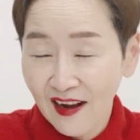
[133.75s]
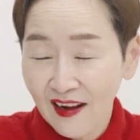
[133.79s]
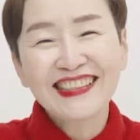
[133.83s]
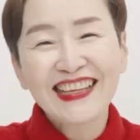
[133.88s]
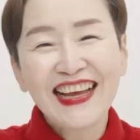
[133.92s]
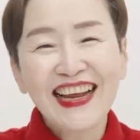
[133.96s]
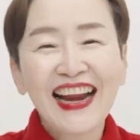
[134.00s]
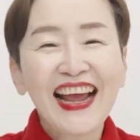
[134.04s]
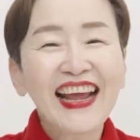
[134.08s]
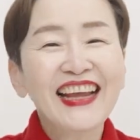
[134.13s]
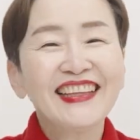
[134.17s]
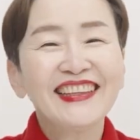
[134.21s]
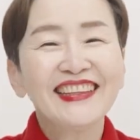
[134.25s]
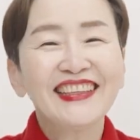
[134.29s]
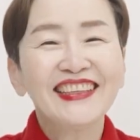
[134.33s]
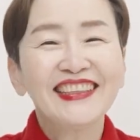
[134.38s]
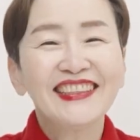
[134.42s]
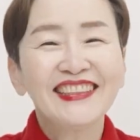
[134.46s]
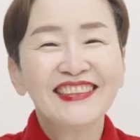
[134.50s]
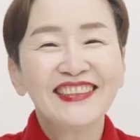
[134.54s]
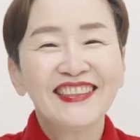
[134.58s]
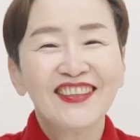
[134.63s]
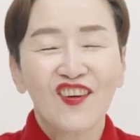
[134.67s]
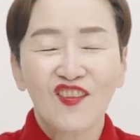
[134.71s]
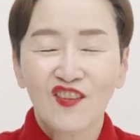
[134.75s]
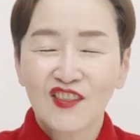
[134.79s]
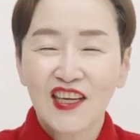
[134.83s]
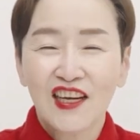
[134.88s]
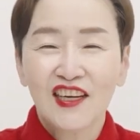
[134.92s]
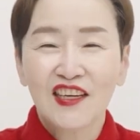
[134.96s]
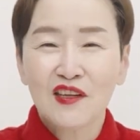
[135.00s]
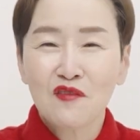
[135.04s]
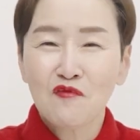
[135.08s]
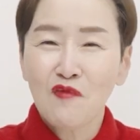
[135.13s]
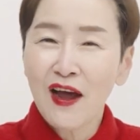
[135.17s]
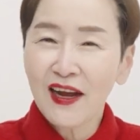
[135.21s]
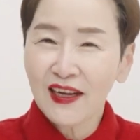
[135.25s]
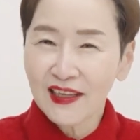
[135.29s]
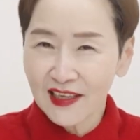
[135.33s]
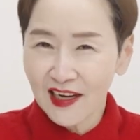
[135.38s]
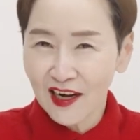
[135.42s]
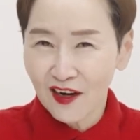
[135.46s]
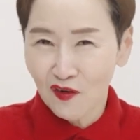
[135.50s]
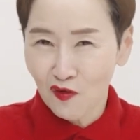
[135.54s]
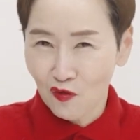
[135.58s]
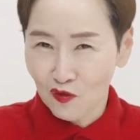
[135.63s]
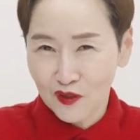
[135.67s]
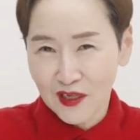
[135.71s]
살아있는 영체 그림
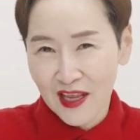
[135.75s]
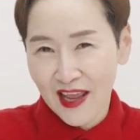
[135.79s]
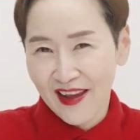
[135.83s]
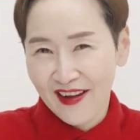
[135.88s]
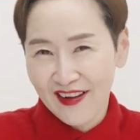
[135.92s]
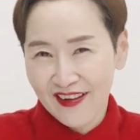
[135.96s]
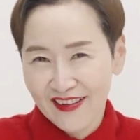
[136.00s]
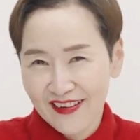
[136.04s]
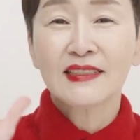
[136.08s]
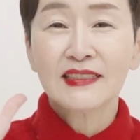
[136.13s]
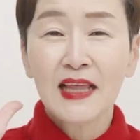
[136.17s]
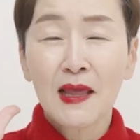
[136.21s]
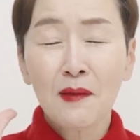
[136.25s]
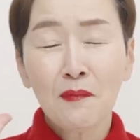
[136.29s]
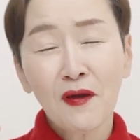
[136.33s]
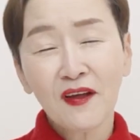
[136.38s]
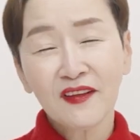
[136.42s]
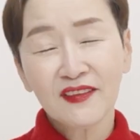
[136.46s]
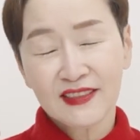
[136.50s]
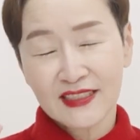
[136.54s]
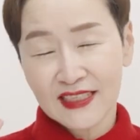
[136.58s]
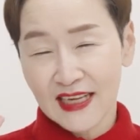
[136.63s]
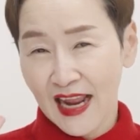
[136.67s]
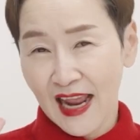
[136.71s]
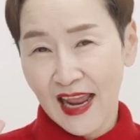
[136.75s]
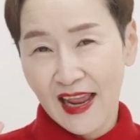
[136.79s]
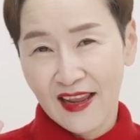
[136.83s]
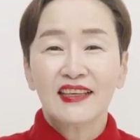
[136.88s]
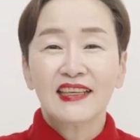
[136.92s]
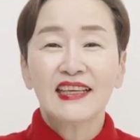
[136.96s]
확인하러 오세요 세 번째,